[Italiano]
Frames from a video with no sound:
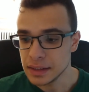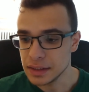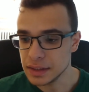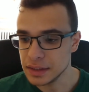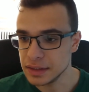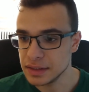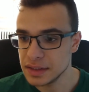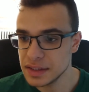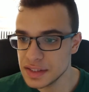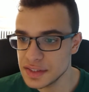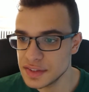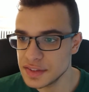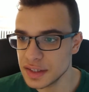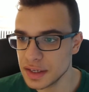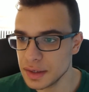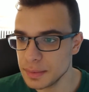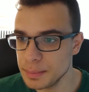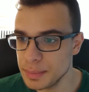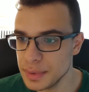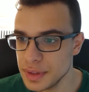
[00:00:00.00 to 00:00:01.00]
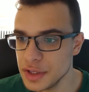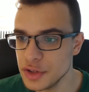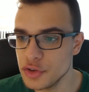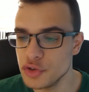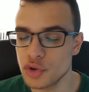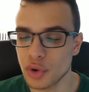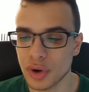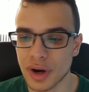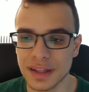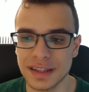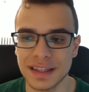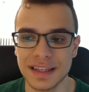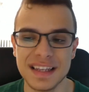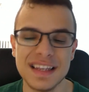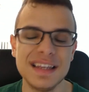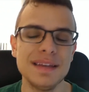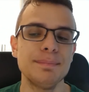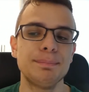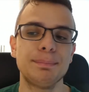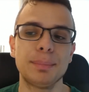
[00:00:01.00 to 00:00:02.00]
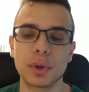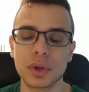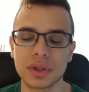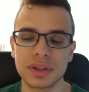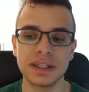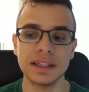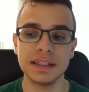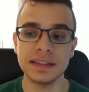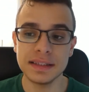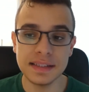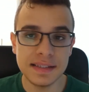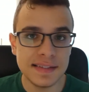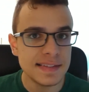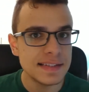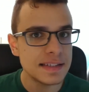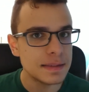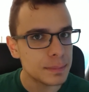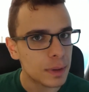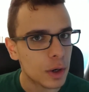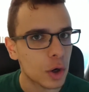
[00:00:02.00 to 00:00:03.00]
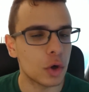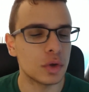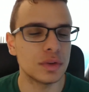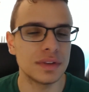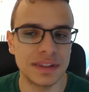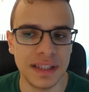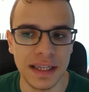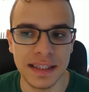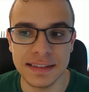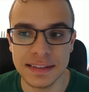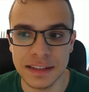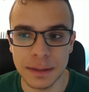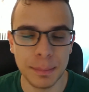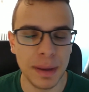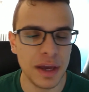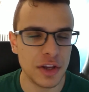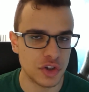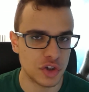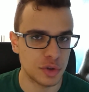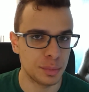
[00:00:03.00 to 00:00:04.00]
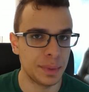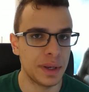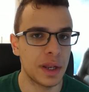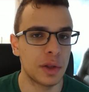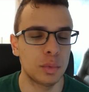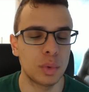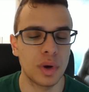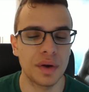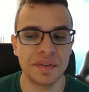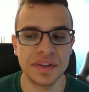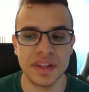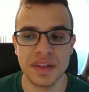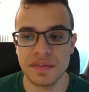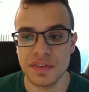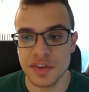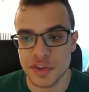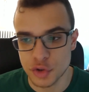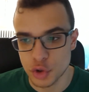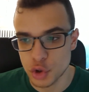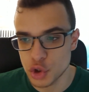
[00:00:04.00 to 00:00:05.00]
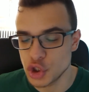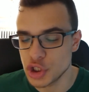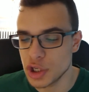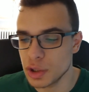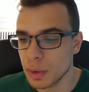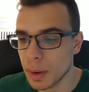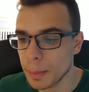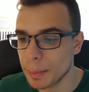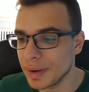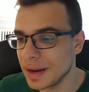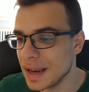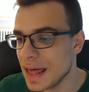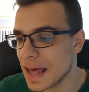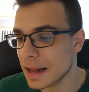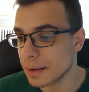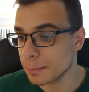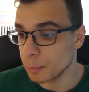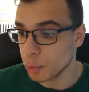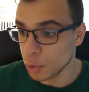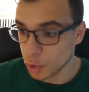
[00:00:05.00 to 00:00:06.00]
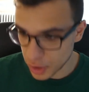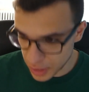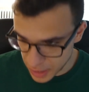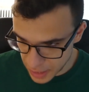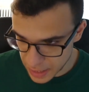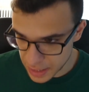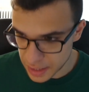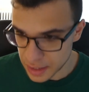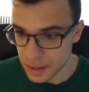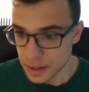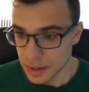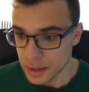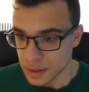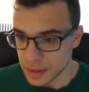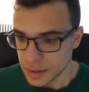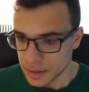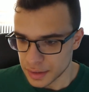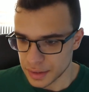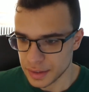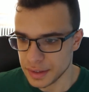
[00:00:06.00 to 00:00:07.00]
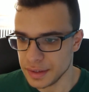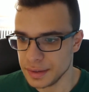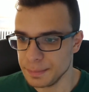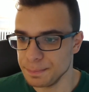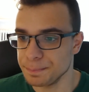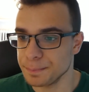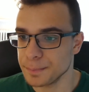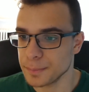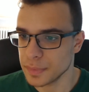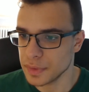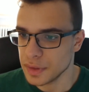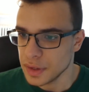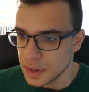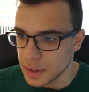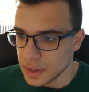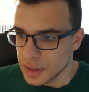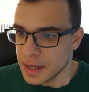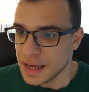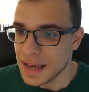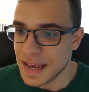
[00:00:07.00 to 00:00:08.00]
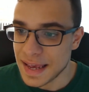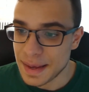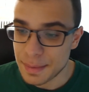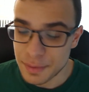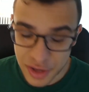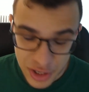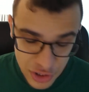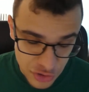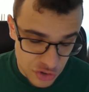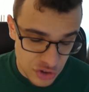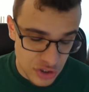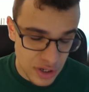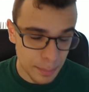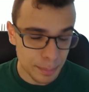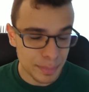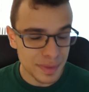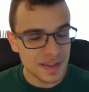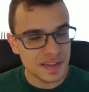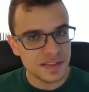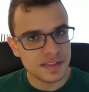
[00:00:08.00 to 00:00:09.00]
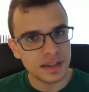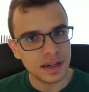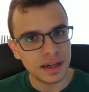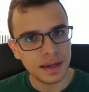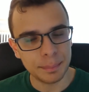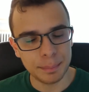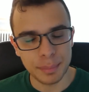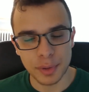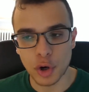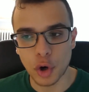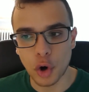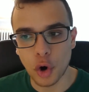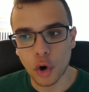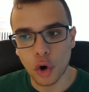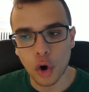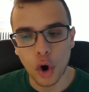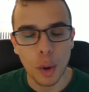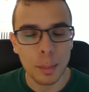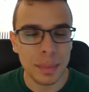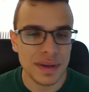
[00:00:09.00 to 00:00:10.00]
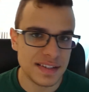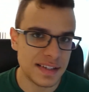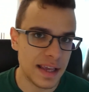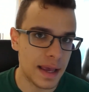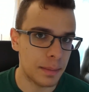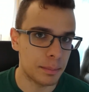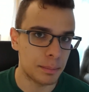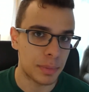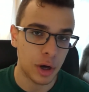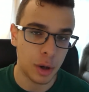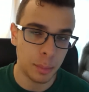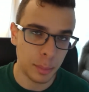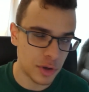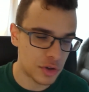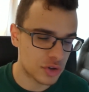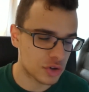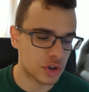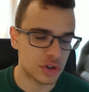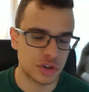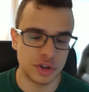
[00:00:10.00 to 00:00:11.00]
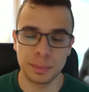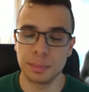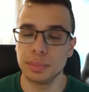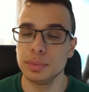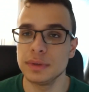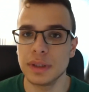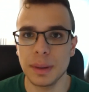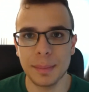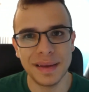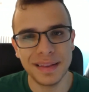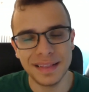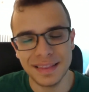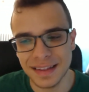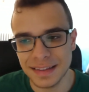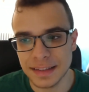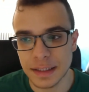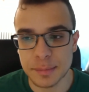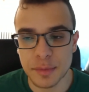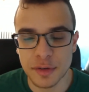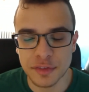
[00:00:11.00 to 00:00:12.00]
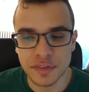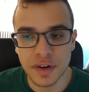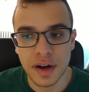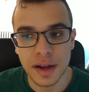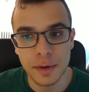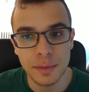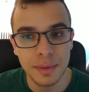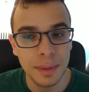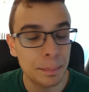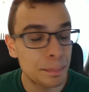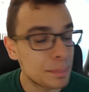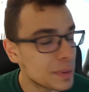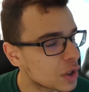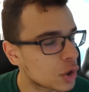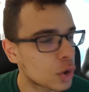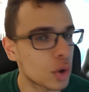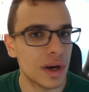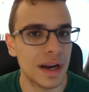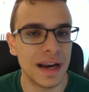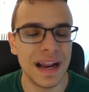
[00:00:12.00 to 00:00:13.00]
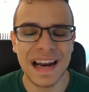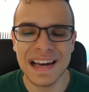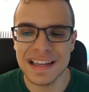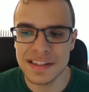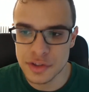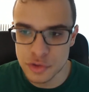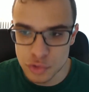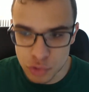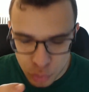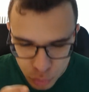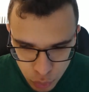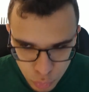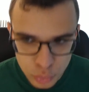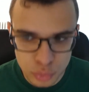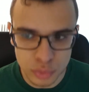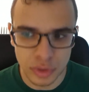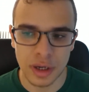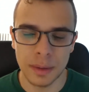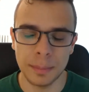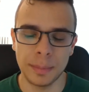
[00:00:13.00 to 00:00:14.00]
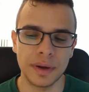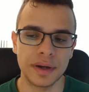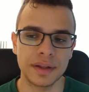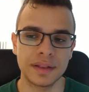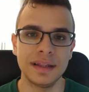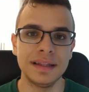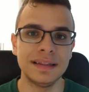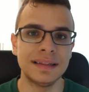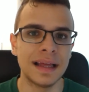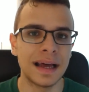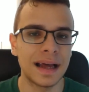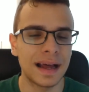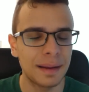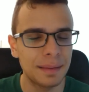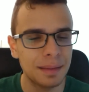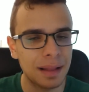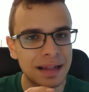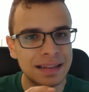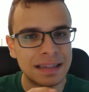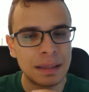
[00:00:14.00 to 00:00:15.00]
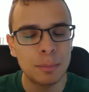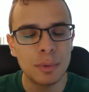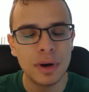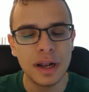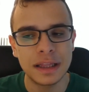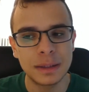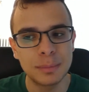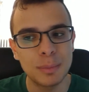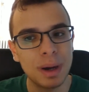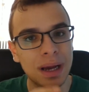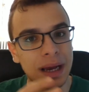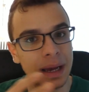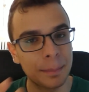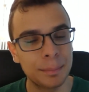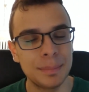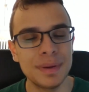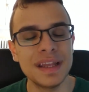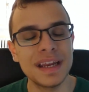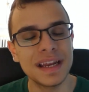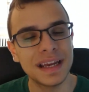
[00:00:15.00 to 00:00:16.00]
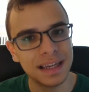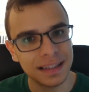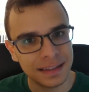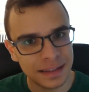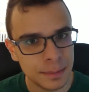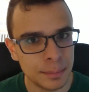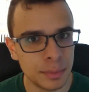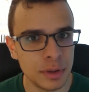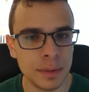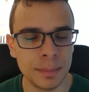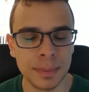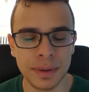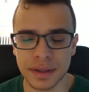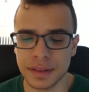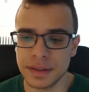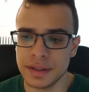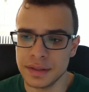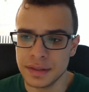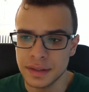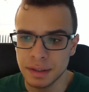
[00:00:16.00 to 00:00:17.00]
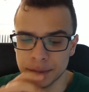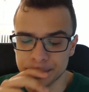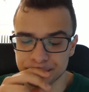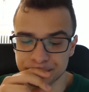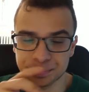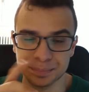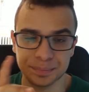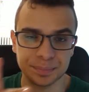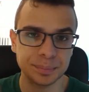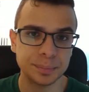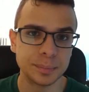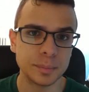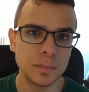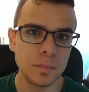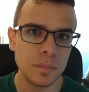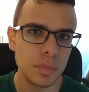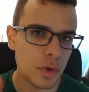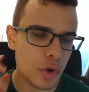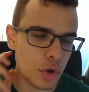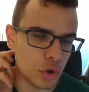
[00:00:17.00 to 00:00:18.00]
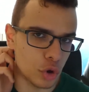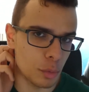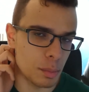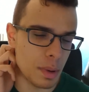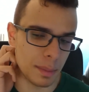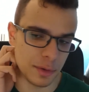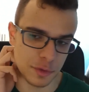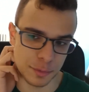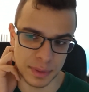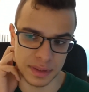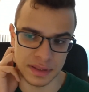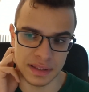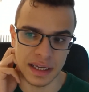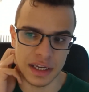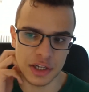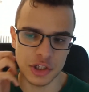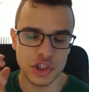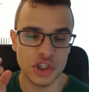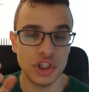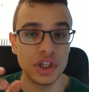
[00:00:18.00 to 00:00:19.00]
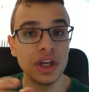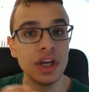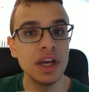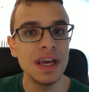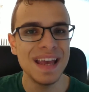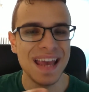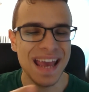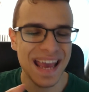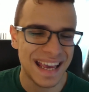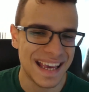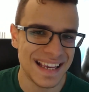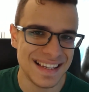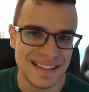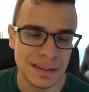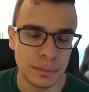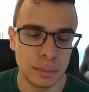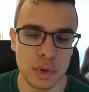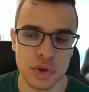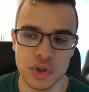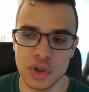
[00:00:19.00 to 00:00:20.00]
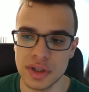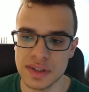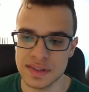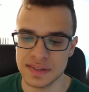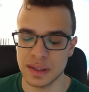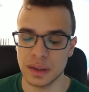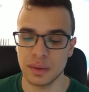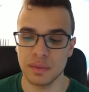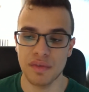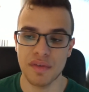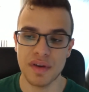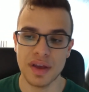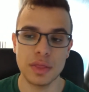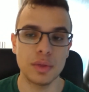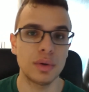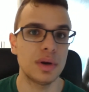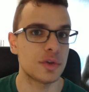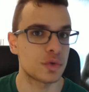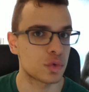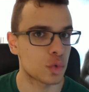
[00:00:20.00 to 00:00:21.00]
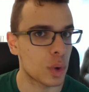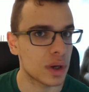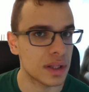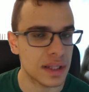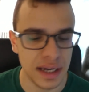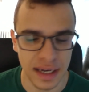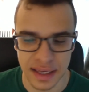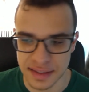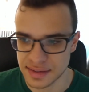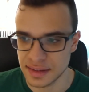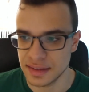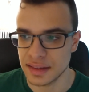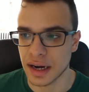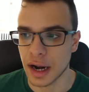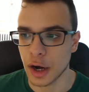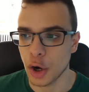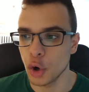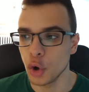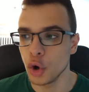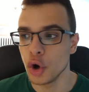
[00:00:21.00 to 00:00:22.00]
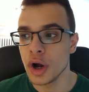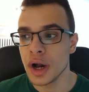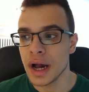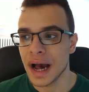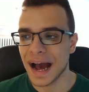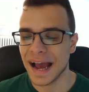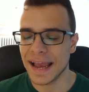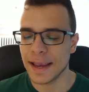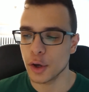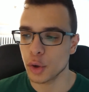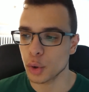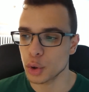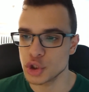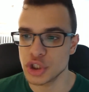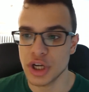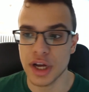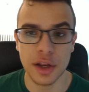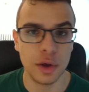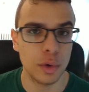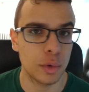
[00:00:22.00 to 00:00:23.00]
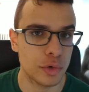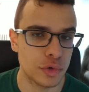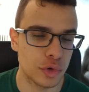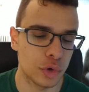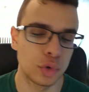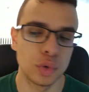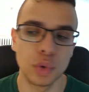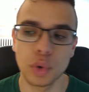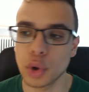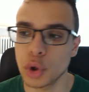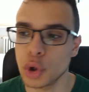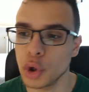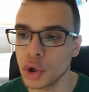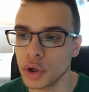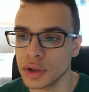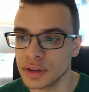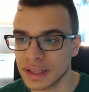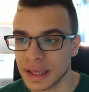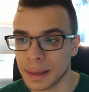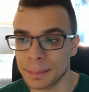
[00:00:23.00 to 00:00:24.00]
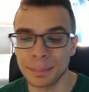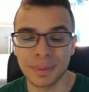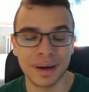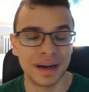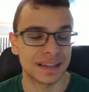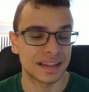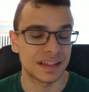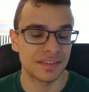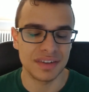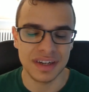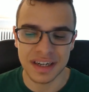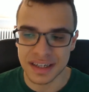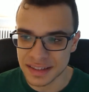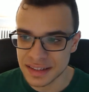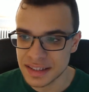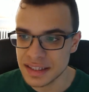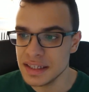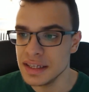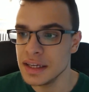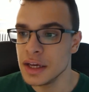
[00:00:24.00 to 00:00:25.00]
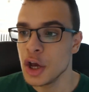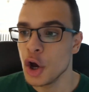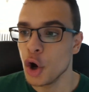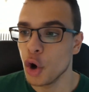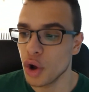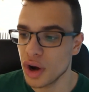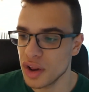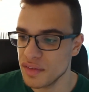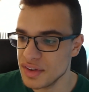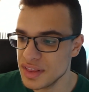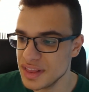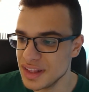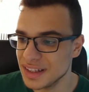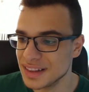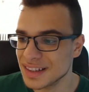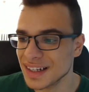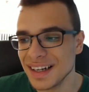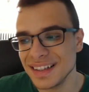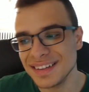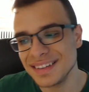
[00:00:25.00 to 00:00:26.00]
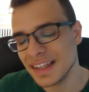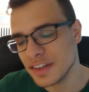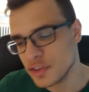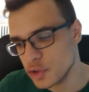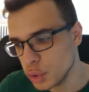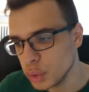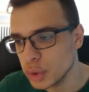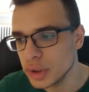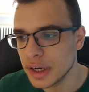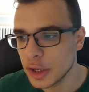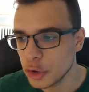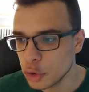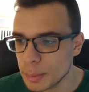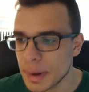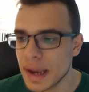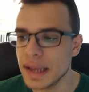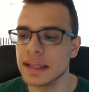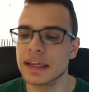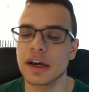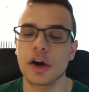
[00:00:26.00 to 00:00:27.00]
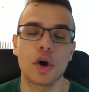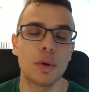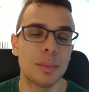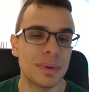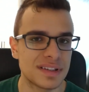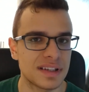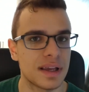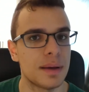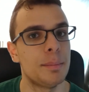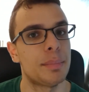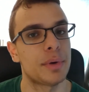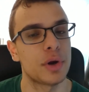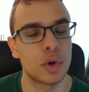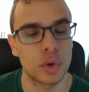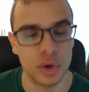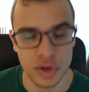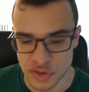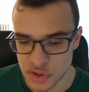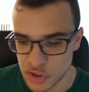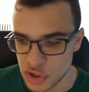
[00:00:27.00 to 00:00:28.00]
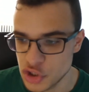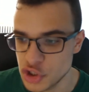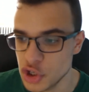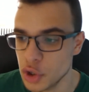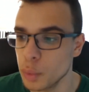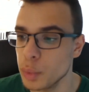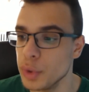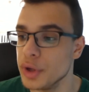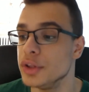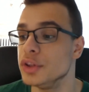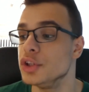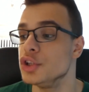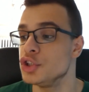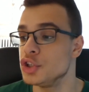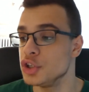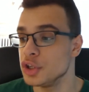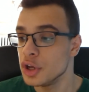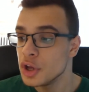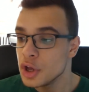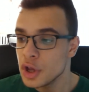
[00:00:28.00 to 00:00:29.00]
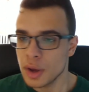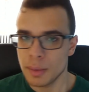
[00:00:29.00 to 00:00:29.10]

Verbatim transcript: eh, di Serie B, giornata importantissima con tanti match in miniatura avete visto Genoa-Palermo e, ehm, e, e Regina-Pisa, però come sempre, come gli scorsi appuntamenti andremo a fare una piccola analisi su tutte le partite, andiamo un attimo a capire che tipo di partita dobbiamo aspettarci e che situazione stanno vivendo le squadre che si andranno a incrociare in questo turno che parte venerdì ore 20.30 e, si chiude la domenica come sempre ore 16.15